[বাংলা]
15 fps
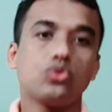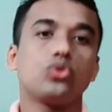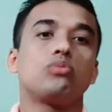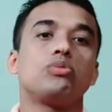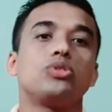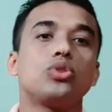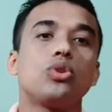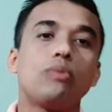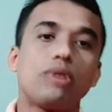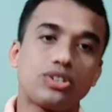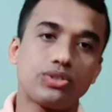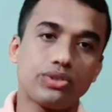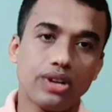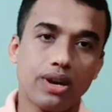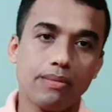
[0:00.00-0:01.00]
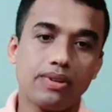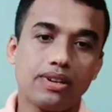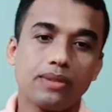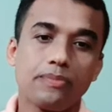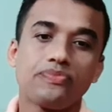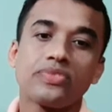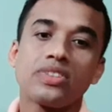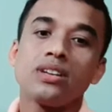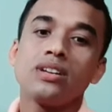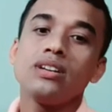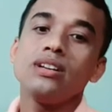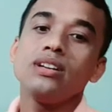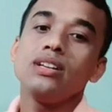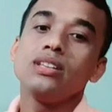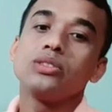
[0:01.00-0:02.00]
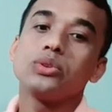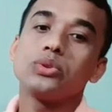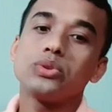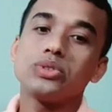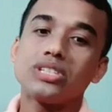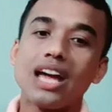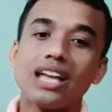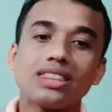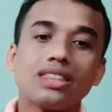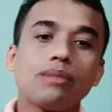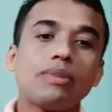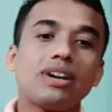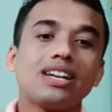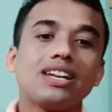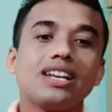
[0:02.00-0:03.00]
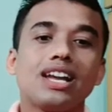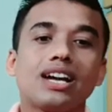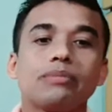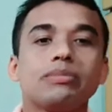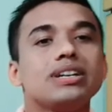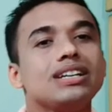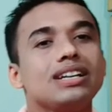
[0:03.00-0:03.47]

চর্বি মাংস খাবেন তো সাত নাম্বারে কি লাগবে